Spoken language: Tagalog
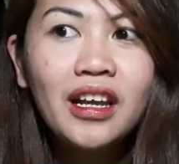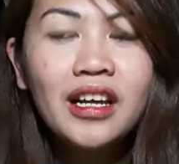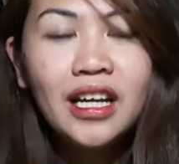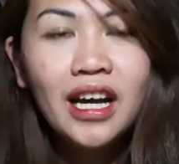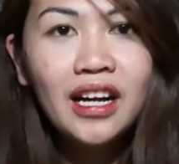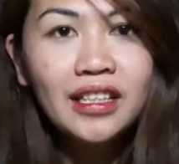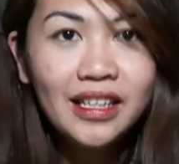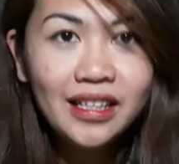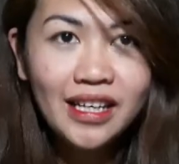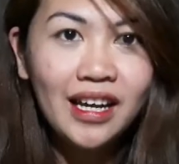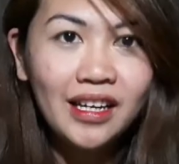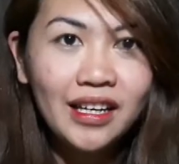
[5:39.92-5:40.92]
Well,
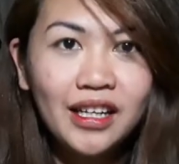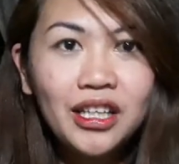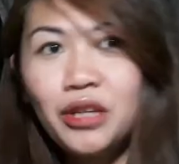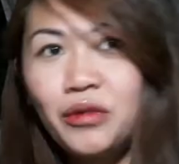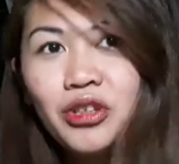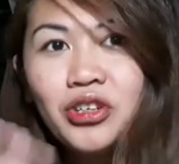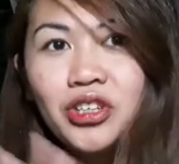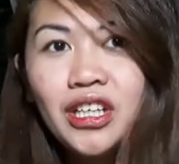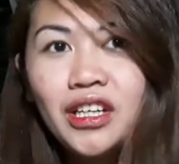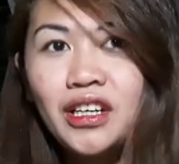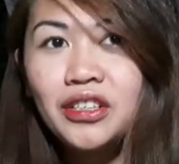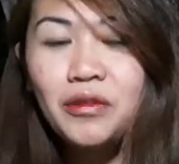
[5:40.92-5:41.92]
ang nangyari,
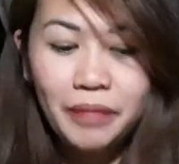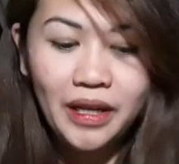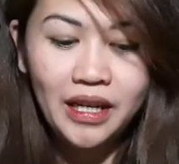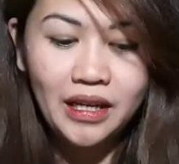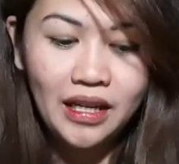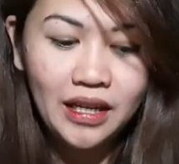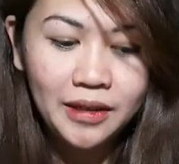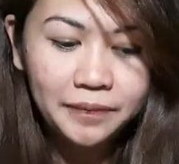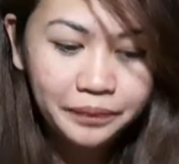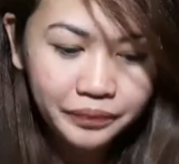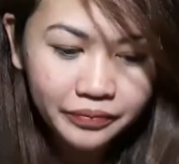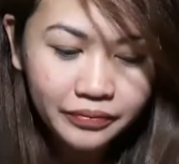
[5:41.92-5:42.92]
iniwan ko na lang yung
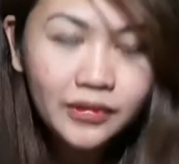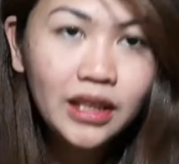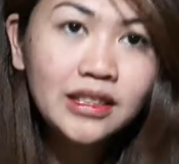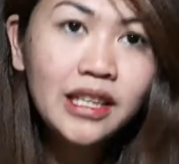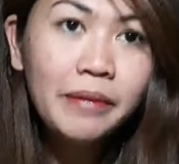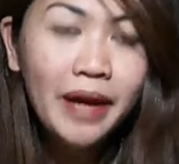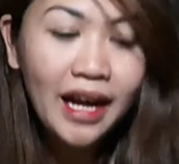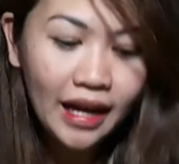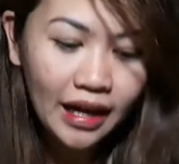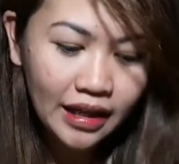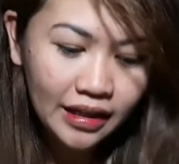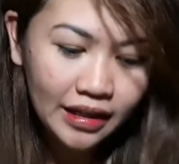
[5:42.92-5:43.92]
pera
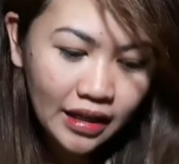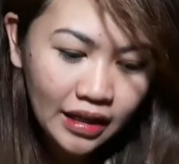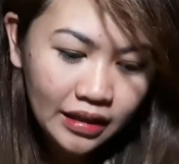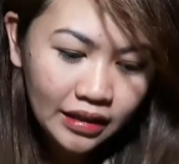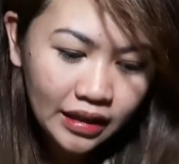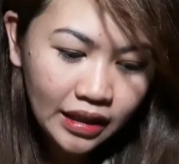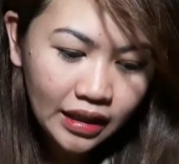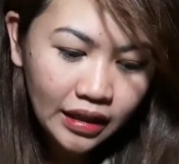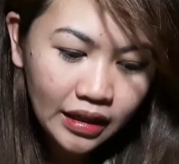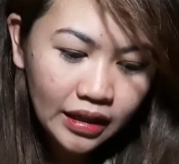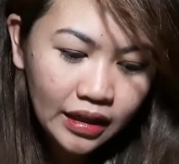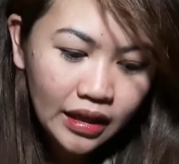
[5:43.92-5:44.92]
sa bahay
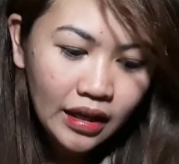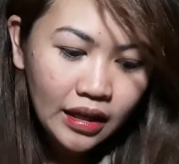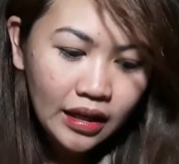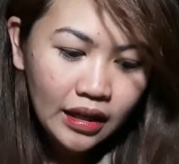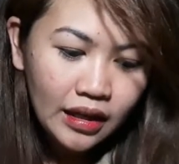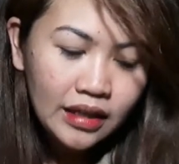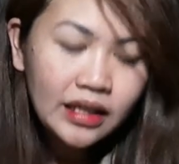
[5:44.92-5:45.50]
na